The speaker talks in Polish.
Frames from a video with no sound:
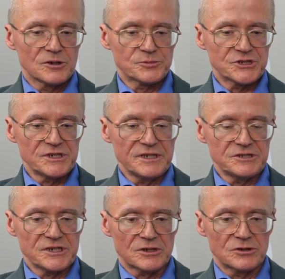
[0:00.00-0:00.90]
do
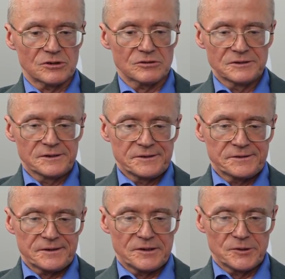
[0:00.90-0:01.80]
przyjęcia, to,
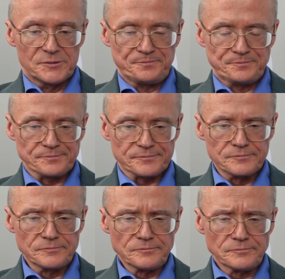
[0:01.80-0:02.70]
e,
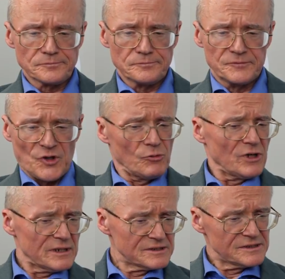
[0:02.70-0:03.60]
to
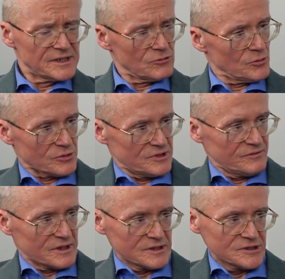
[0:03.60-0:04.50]
była decyzja
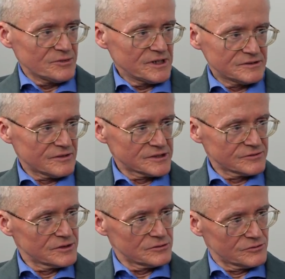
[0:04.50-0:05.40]
kłopotliwa dla ziemiaństwa ze
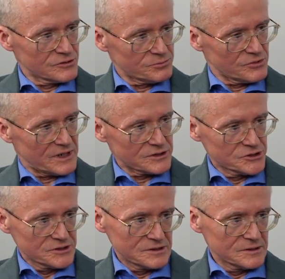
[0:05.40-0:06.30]
względów
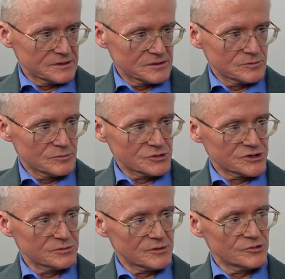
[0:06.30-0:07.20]
gospodarczych, bo
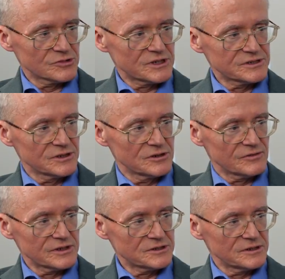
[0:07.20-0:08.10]
trzeba było
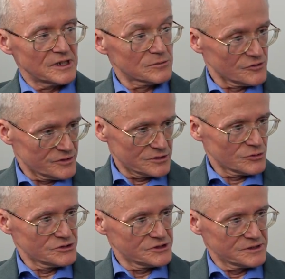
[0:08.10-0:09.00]
zrezygnować z tej darmowej
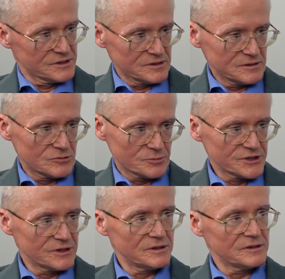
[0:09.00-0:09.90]
robocizny
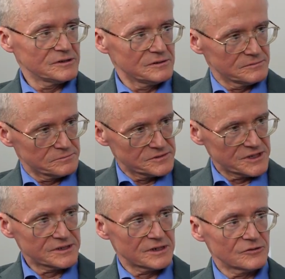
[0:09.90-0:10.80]
chłopskiej i
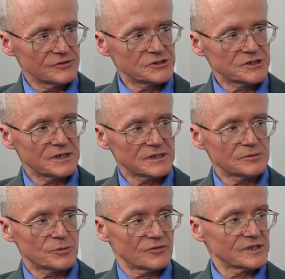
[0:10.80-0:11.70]
zastanowić się
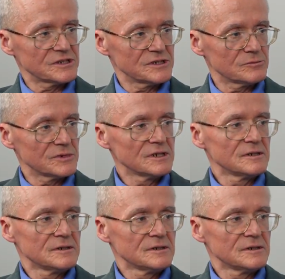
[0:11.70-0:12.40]
nad prowadzeniem